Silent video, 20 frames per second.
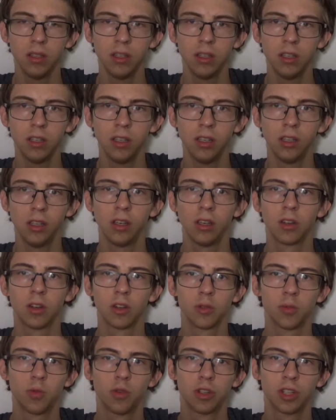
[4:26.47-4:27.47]
i
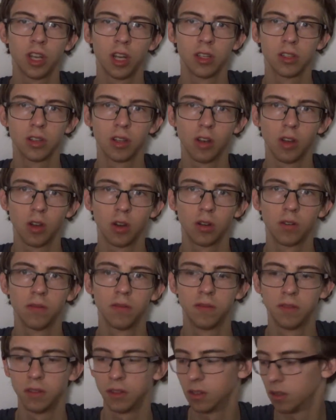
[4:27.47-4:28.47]
rozpuszczając chlor
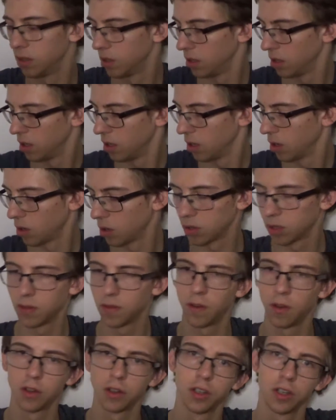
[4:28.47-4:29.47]
w
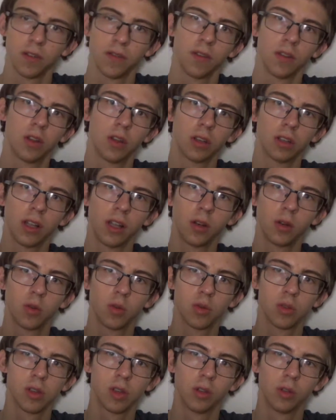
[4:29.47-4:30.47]
roztworze
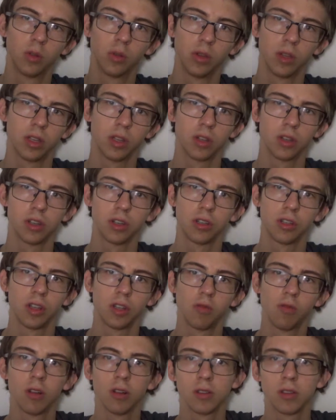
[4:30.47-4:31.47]
wodorotlenku sodu, jednocześnie
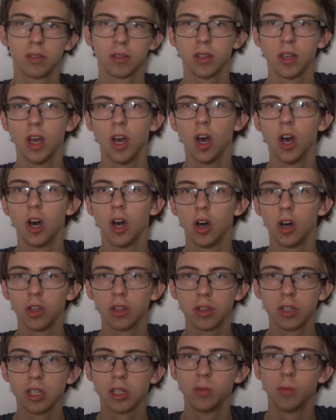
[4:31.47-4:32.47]
chłodząc,
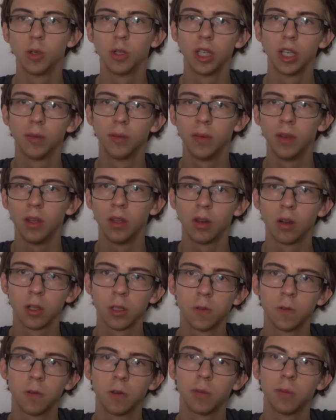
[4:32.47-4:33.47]
otrzymujemy
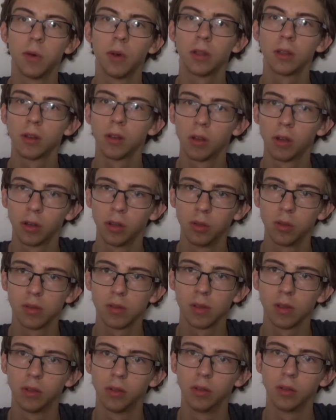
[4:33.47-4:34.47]
roztwór podchlorynu
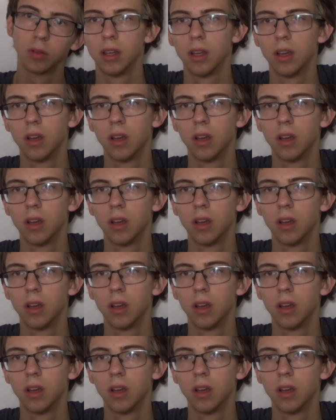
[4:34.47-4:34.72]
sodu.